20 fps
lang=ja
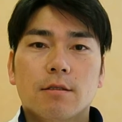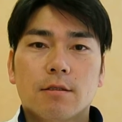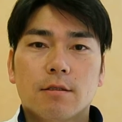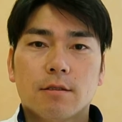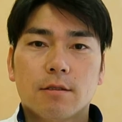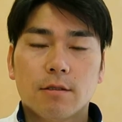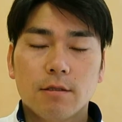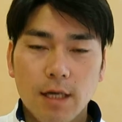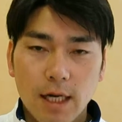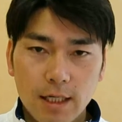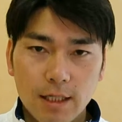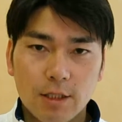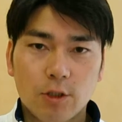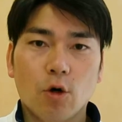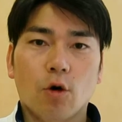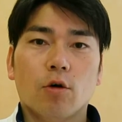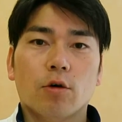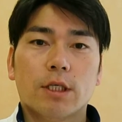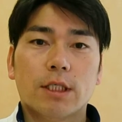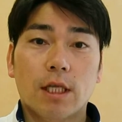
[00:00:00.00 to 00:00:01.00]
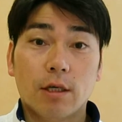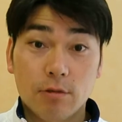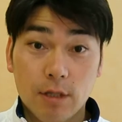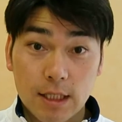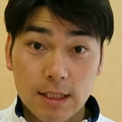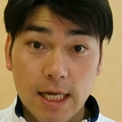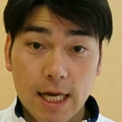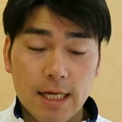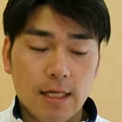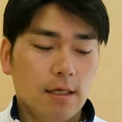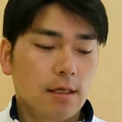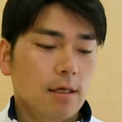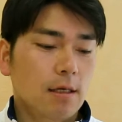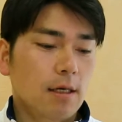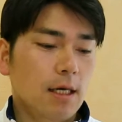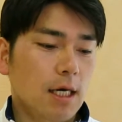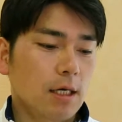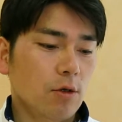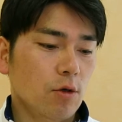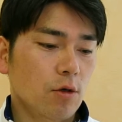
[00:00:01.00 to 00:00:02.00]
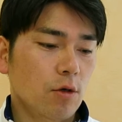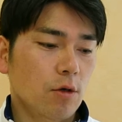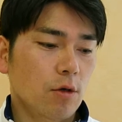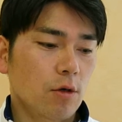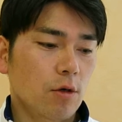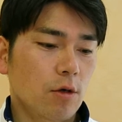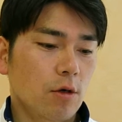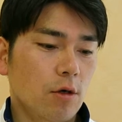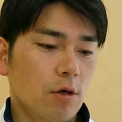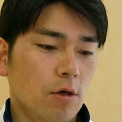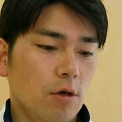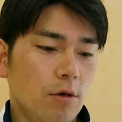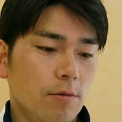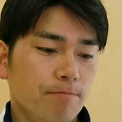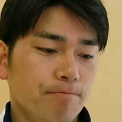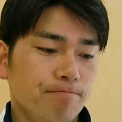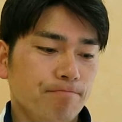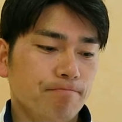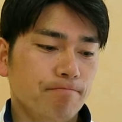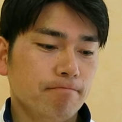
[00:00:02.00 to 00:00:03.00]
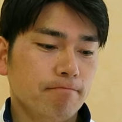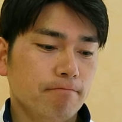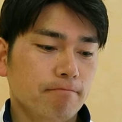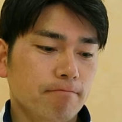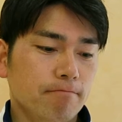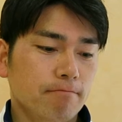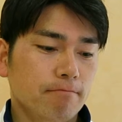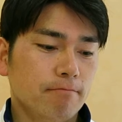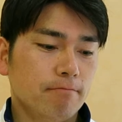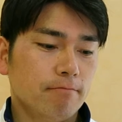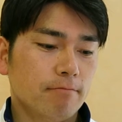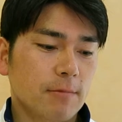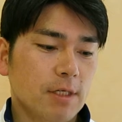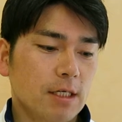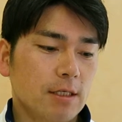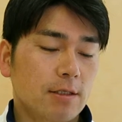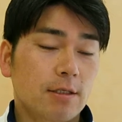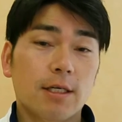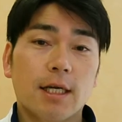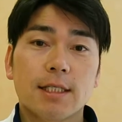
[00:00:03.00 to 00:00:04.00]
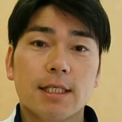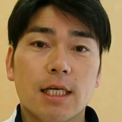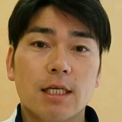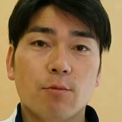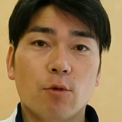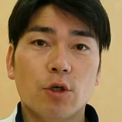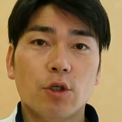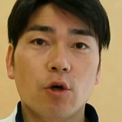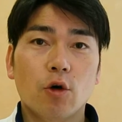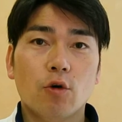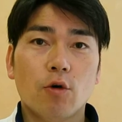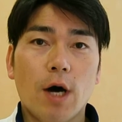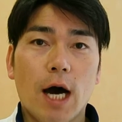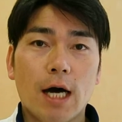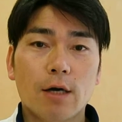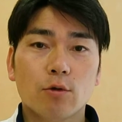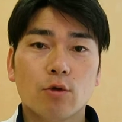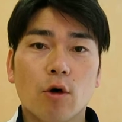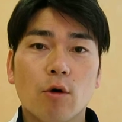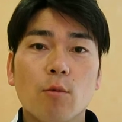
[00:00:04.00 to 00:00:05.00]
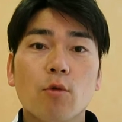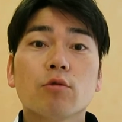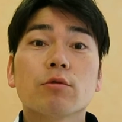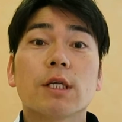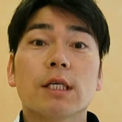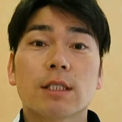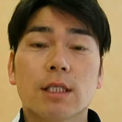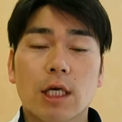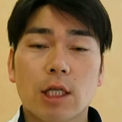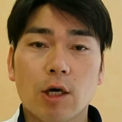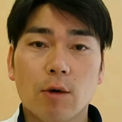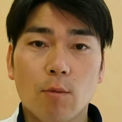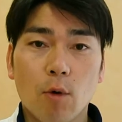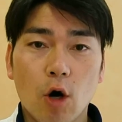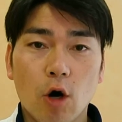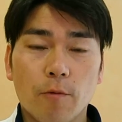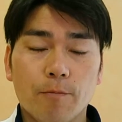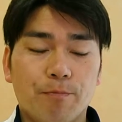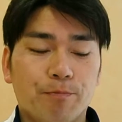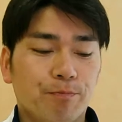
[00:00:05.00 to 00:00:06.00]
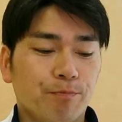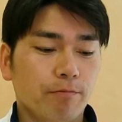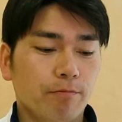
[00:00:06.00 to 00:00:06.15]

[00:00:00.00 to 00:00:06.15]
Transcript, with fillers: 辛い人来てくださいあの辛さにもいろいろあると思うんですけども